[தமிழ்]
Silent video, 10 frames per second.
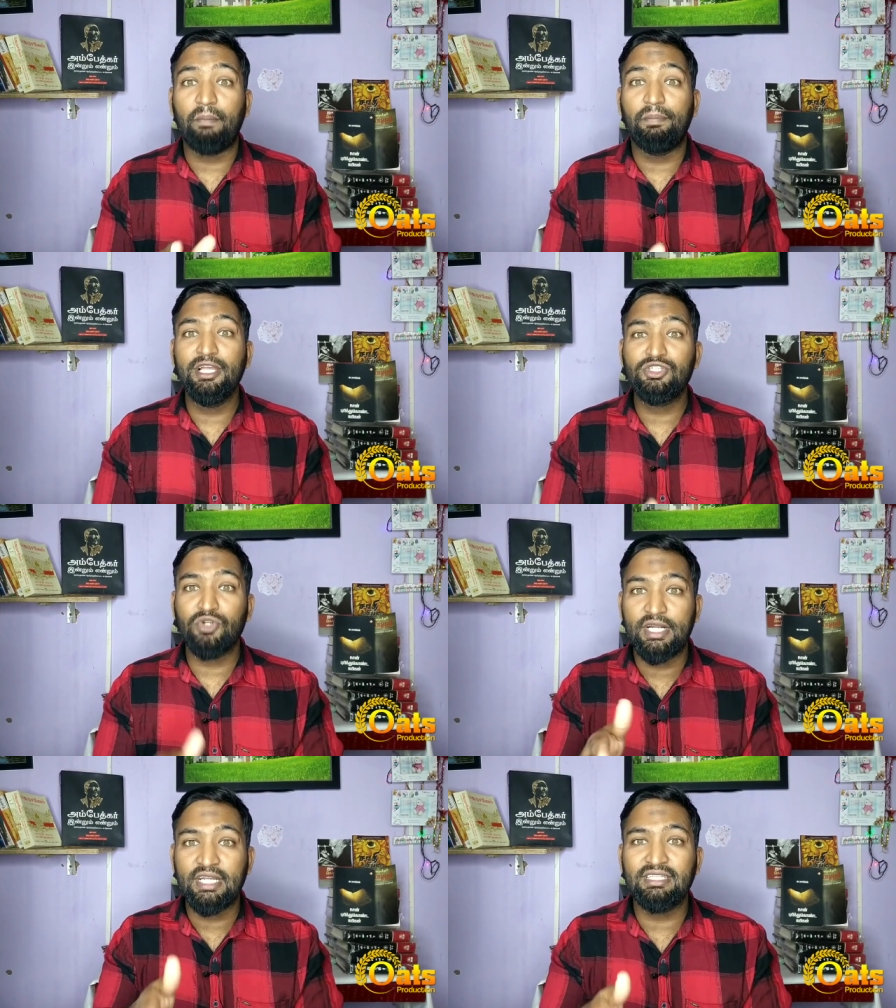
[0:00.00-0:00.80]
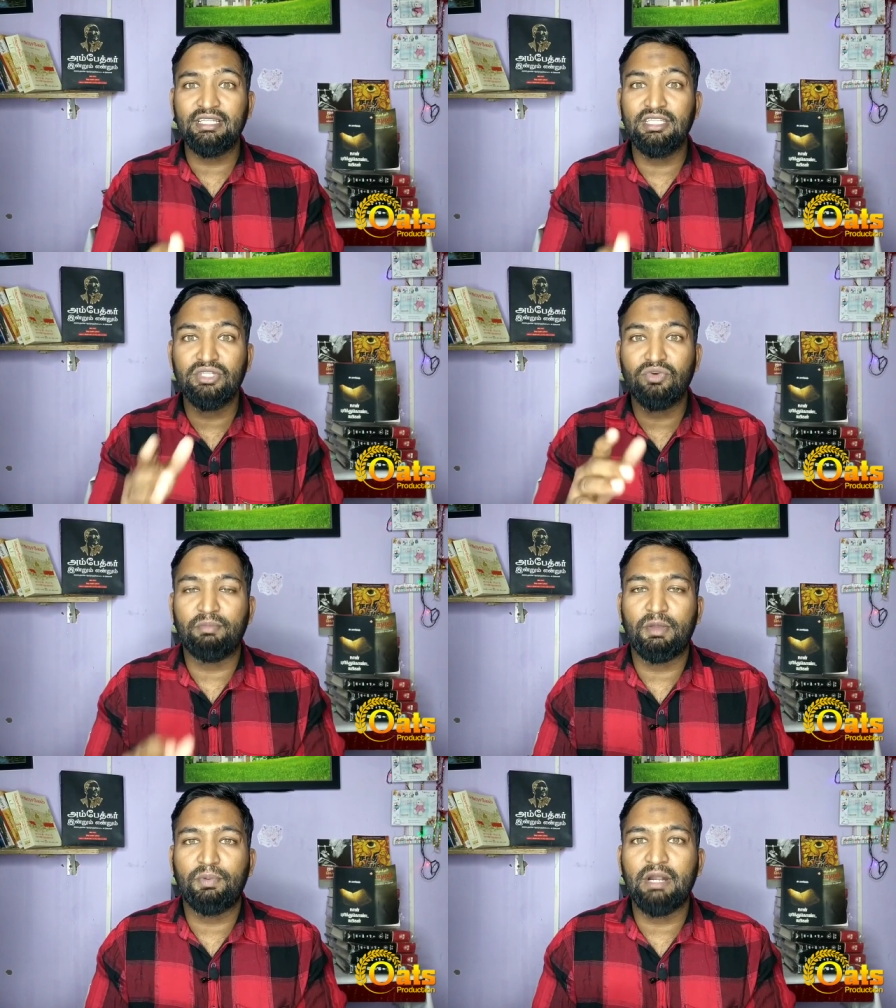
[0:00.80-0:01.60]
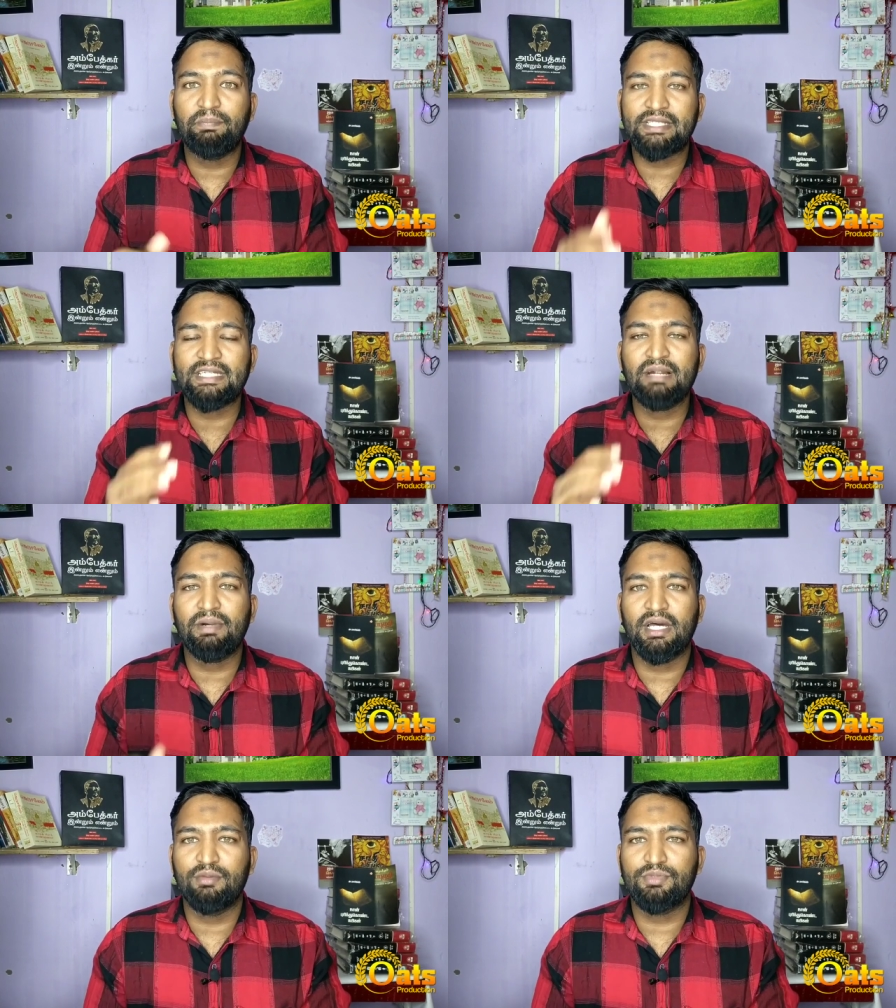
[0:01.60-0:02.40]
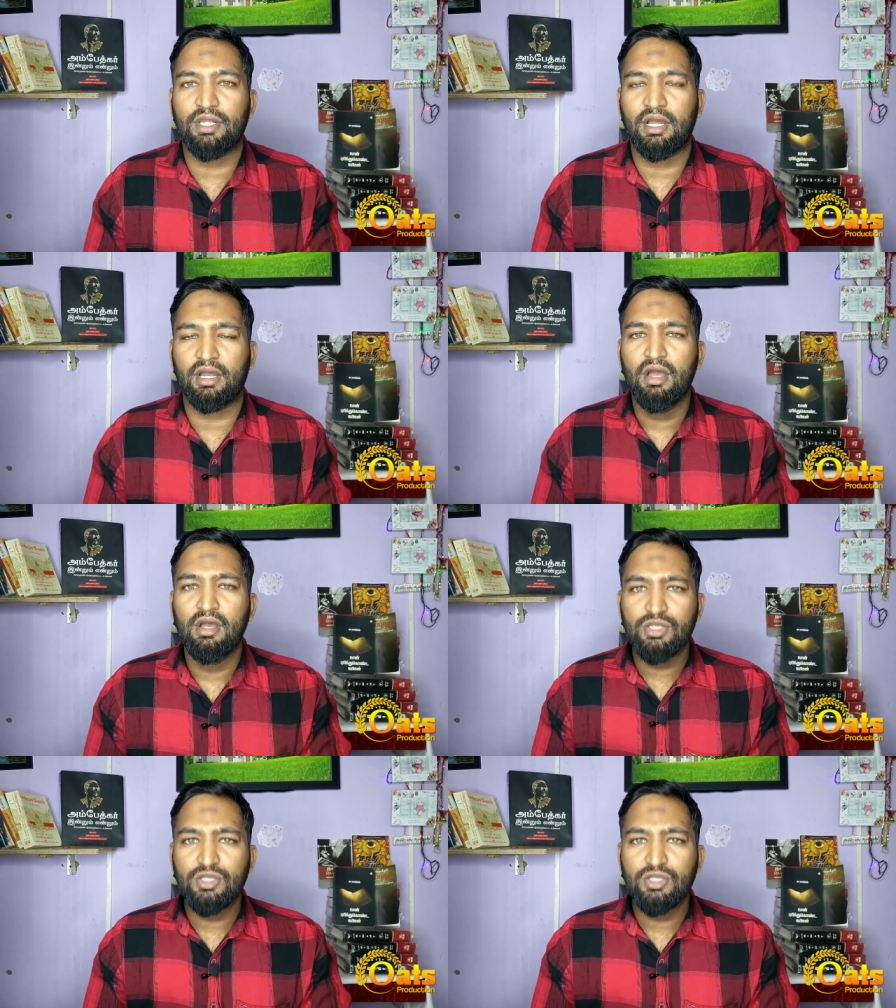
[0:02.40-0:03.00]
அப்படின்னு சொல்லிட்டு இந்த இந்துத்துவ அமைப்புகள் பிரச்சாரம் பண்ண ஆரம்பிச்சிடுறாங்க